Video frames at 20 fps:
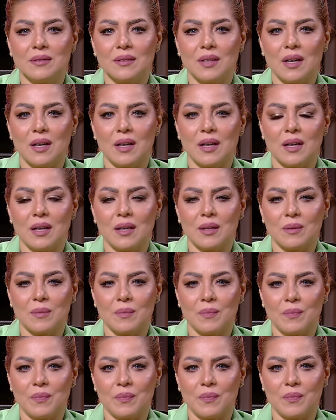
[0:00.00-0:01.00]

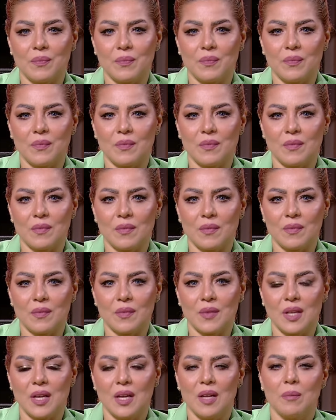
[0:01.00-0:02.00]
مشاكل بينا في
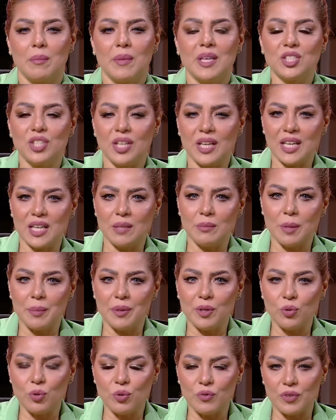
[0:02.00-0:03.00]
البيت يعني مشاكل ما
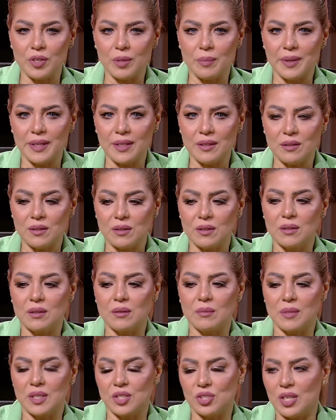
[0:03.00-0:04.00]
بينكم في البيت
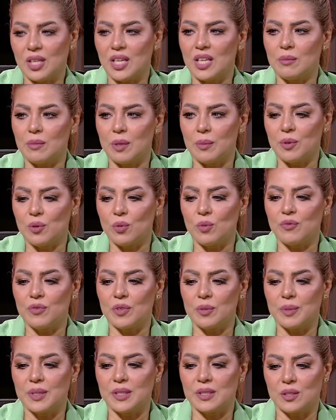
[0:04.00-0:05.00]
مشاكل ما بينهم في
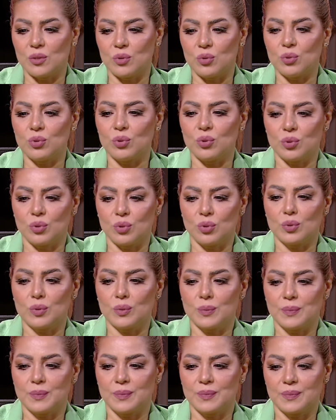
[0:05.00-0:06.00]
البيت يا دكتور طيب
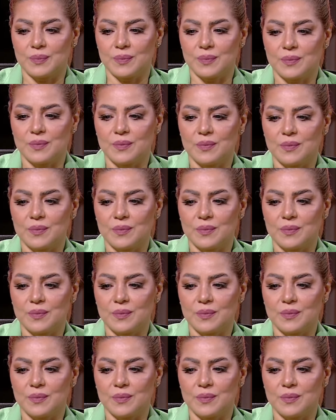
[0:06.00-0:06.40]
هو عنده